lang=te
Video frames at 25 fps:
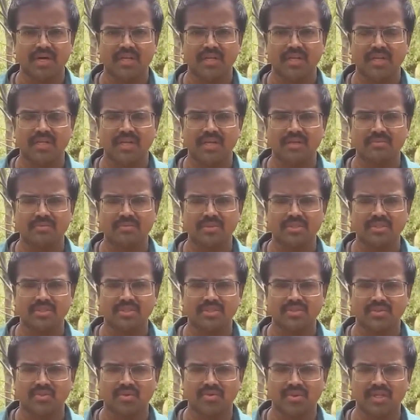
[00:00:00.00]
వాహనాలను
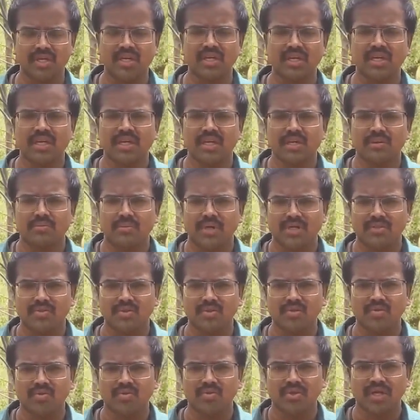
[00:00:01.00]
అనుమతిస్తుంది
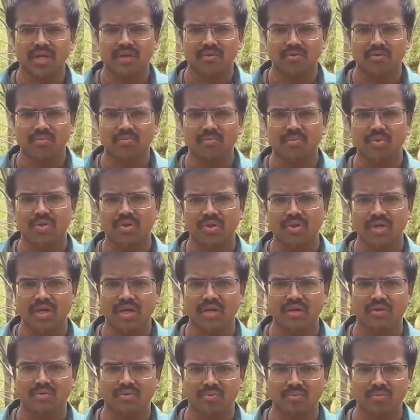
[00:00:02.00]
భక్తులను కూడా
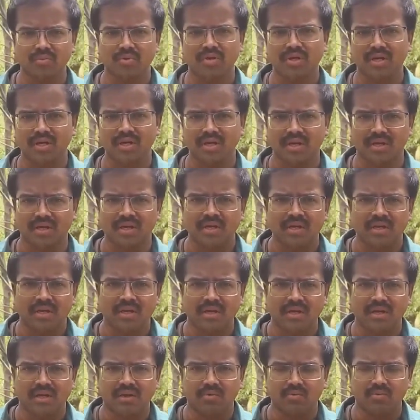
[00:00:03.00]
గుంపులుగా గుంపులుగా
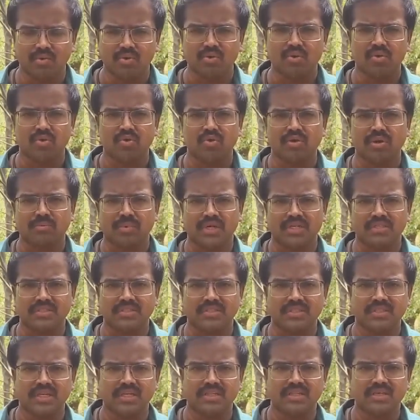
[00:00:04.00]
వదులుతున్న
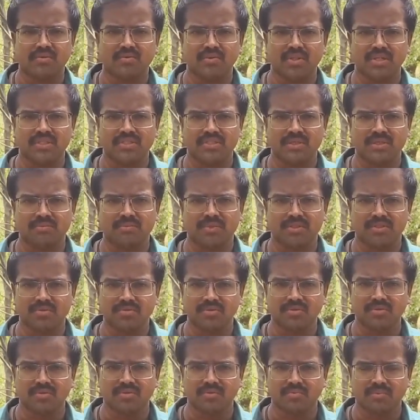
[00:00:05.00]
పరిస్థితి అయితే ఉందని చెప్పచ్చు
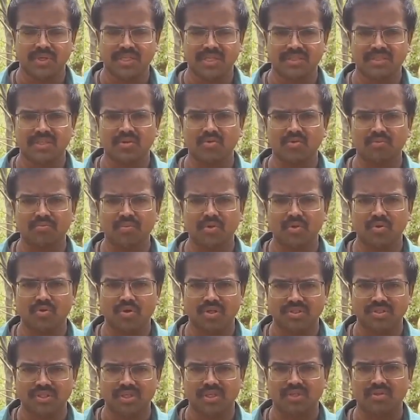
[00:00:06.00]
ప్రతి గుంపుకు
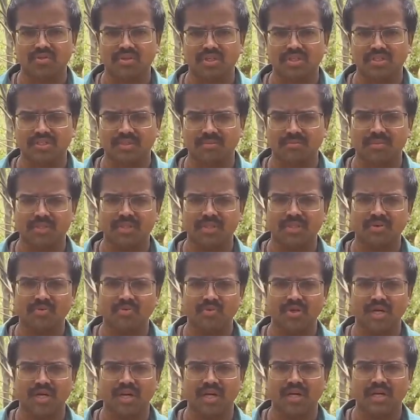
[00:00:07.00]
ఒక సెక్యూరిటీ సిబ్బందిని
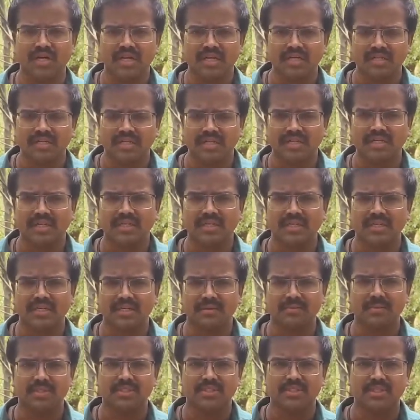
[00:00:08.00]
కూడా టీటీడీ
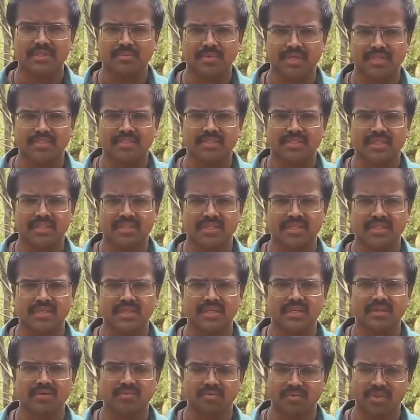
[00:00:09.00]
నియమించిన పరిస్థితి అయితే
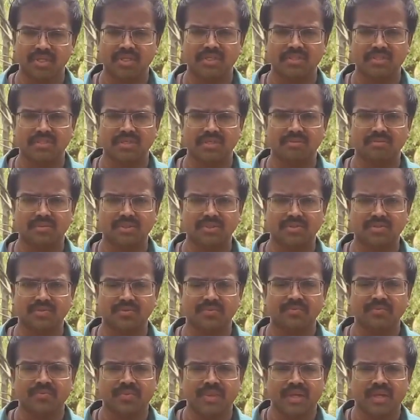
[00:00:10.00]
ఉందని చెప్పచ్చు
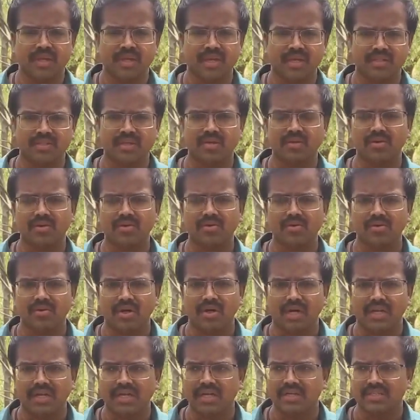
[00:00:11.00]
గతంలో
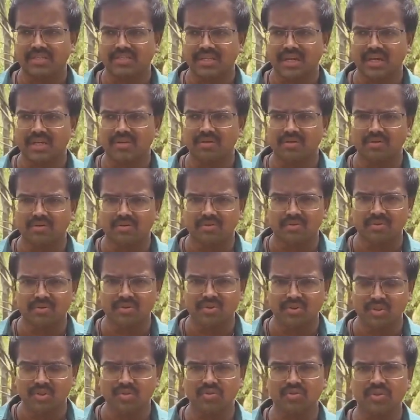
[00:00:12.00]
అనేక సార్లు
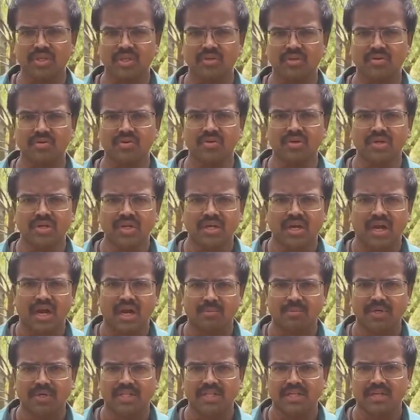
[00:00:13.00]
చిరుతలు
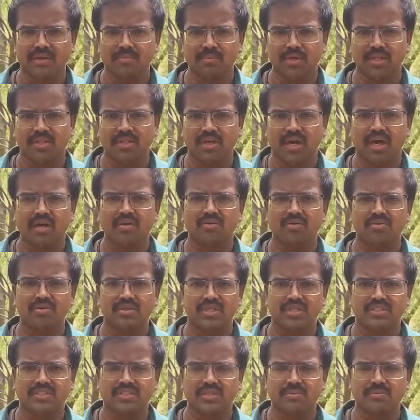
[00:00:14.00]
అడపాదడపా దాడులు
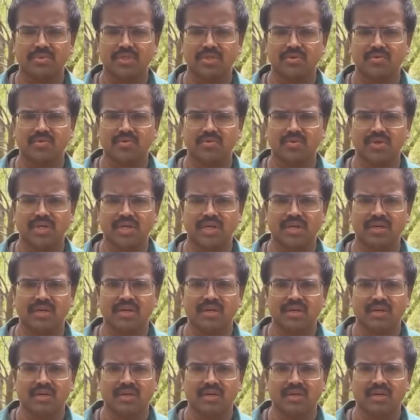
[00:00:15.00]
చేసినప్పటికీ కూడా